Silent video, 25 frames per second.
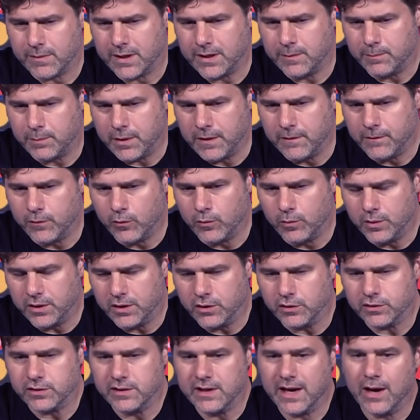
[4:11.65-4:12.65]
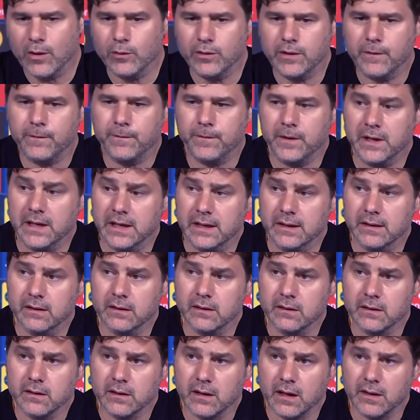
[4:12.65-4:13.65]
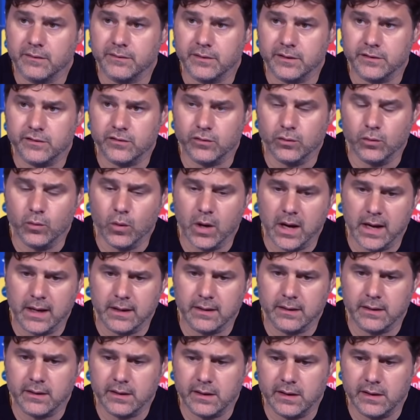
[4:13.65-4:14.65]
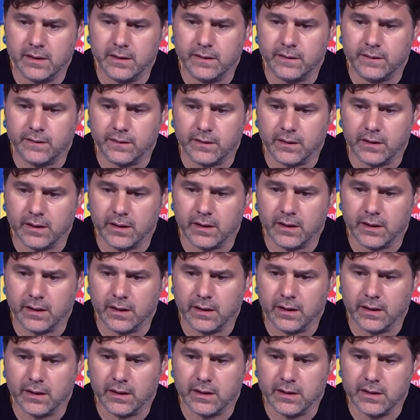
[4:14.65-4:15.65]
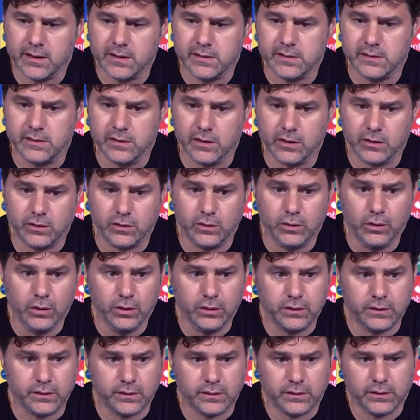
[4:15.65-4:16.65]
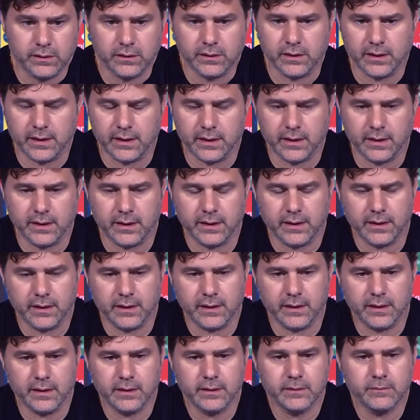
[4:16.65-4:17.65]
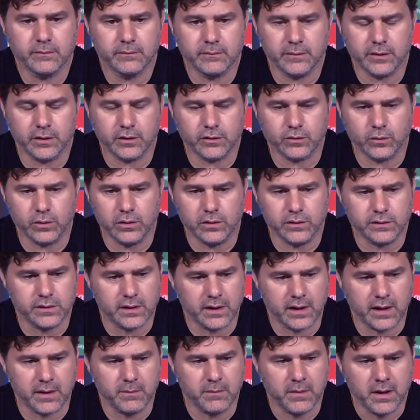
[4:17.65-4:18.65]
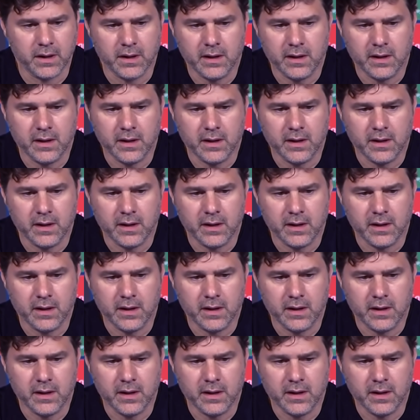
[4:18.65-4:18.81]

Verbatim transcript: Потому что сейчас при счете 2-1 ощущение не самое лучшее, потому что мы проиграли.